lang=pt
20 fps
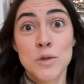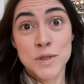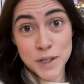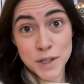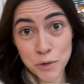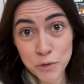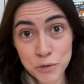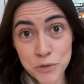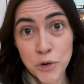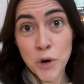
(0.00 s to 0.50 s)
o
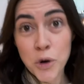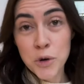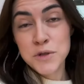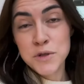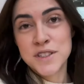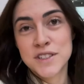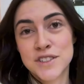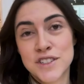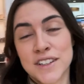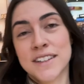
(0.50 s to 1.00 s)
seu voo,
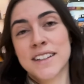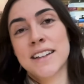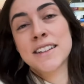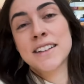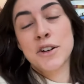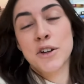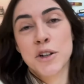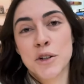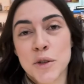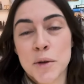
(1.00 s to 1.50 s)
se já está
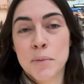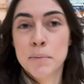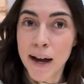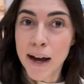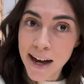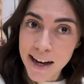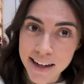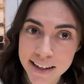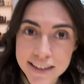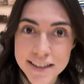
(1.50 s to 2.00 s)
na hora do
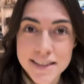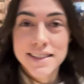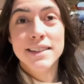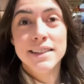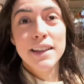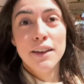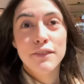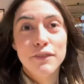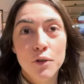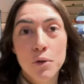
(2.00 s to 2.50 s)
embarque, se
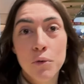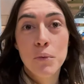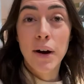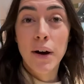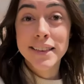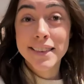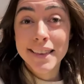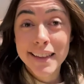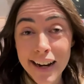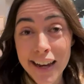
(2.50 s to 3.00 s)
teve algum
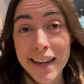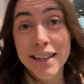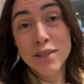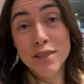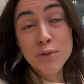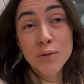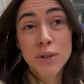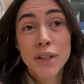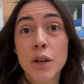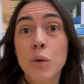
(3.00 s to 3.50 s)

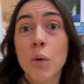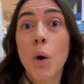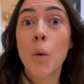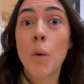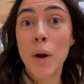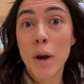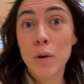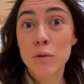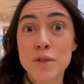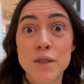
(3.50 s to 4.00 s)
atraso e
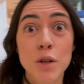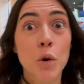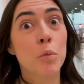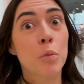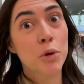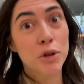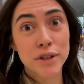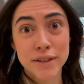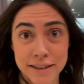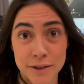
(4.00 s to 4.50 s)
qual é o seu
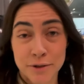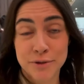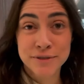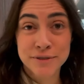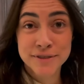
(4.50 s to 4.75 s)
portão.